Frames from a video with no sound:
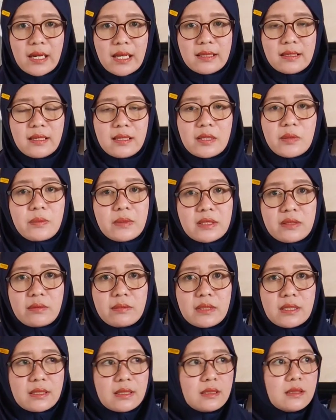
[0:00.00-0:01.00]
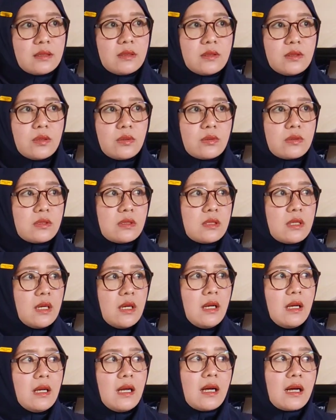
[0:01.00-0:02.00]
berat ya teman-teman terus
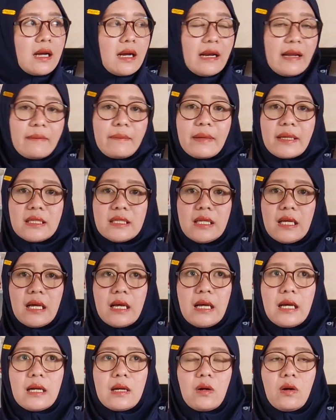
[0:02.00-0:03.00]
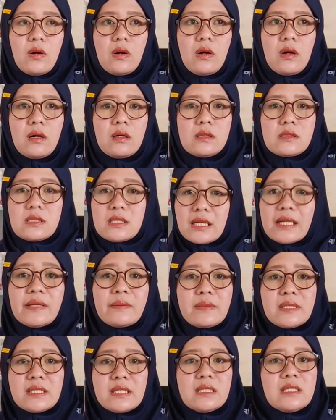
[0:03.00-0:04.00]
kenapa dia kok
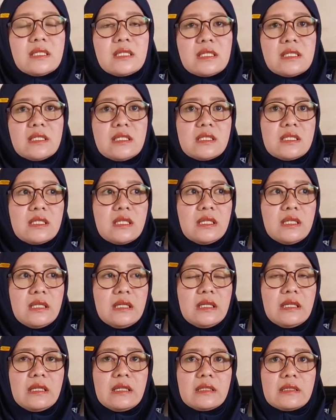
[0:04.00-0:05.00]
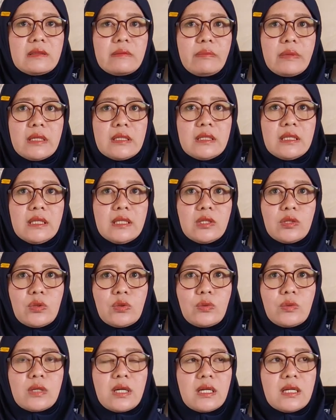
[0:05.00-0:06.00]
sering menyendiri di sini
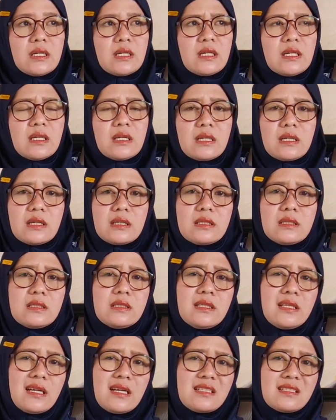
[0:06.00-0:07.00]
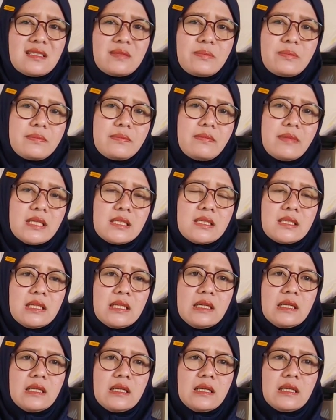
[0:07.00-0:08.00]
seperti itu karena dia
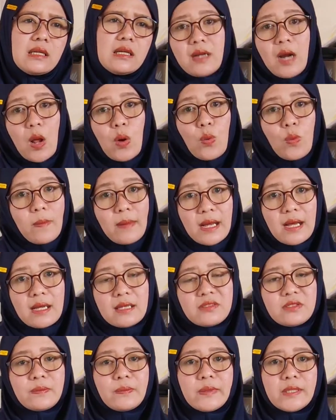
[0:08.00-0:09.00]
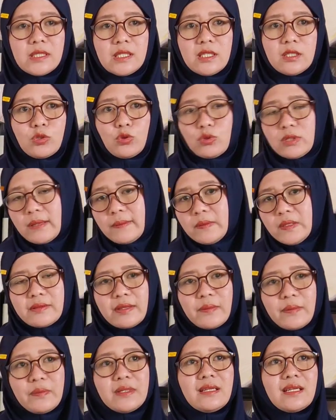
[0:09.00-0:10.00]
masih trauma seperti itu.
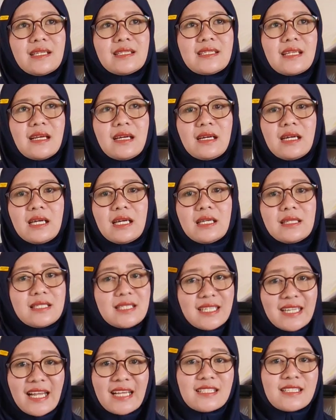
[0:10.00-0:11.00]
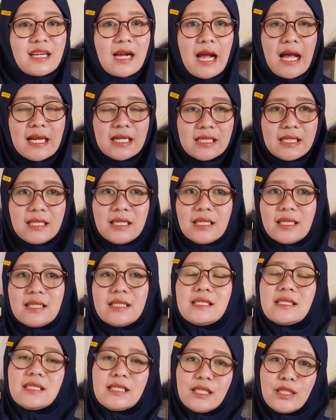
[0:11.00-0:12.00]
Tapi dia sangat senang
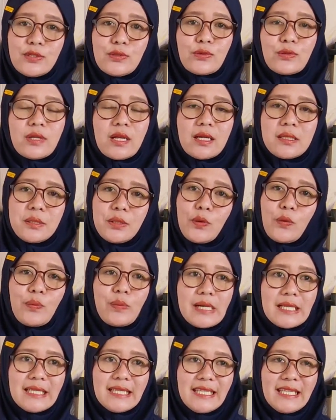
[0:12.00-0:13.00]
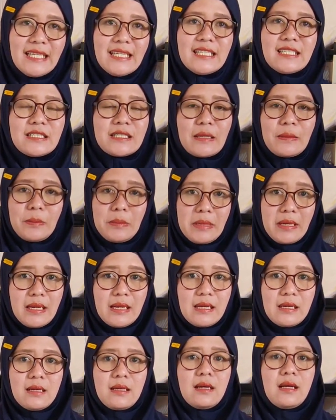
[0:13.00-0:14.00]
sekali di sini sudah diobatin
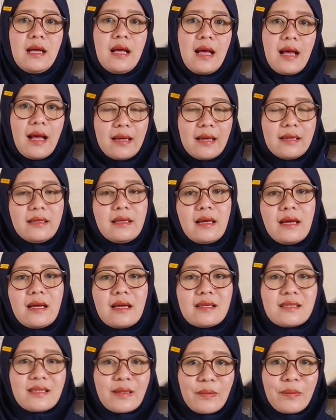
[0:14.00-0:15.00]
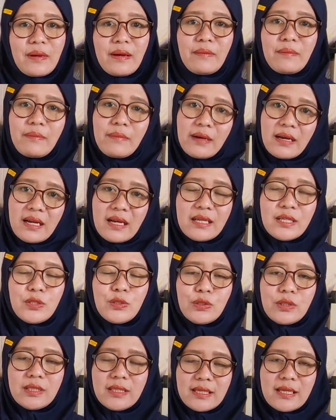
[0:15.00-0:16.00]
sama ayah sama mama
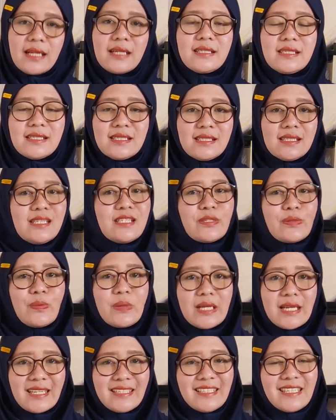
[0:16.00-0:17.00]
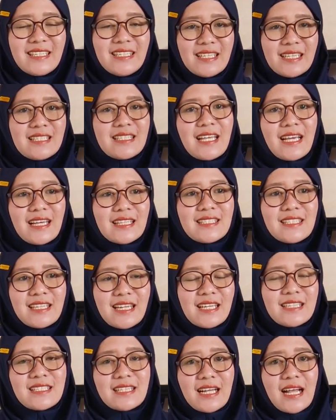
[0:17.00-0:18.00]
tinggal di sini sebenarnya dia sangat
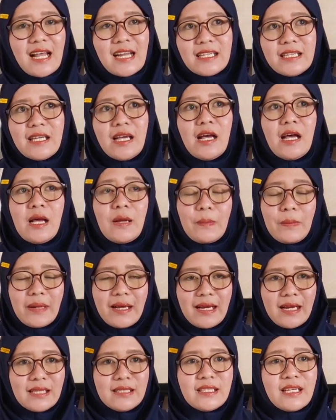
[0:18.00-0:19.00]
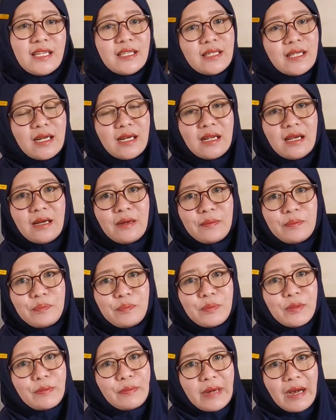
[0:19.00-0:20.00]
senang sekali makanya
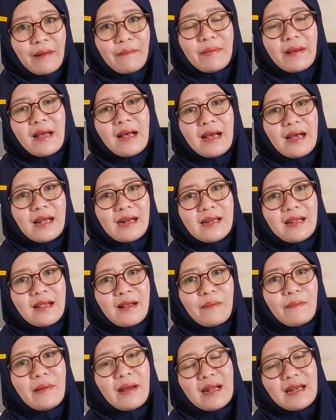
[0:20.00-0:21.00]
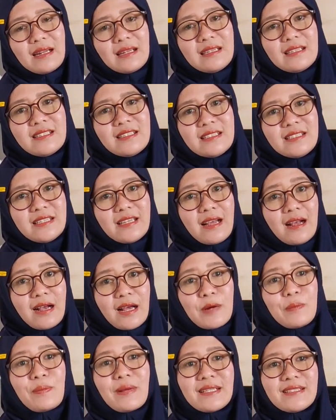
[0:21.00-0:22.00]
dalam beberapa hari kemarin ini dia
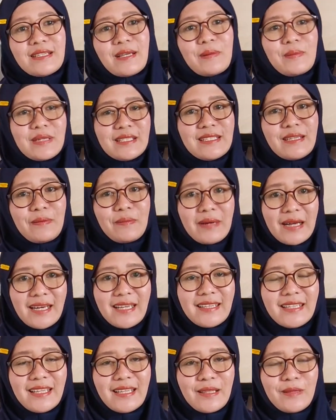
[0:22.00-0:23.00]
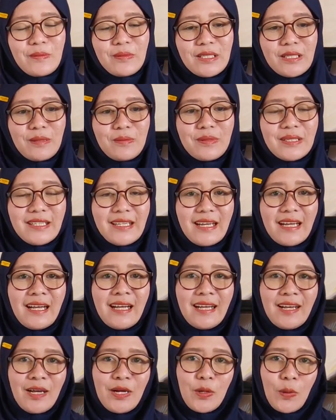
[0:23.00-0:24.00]
akan manja-manja banget ya teman-teman ya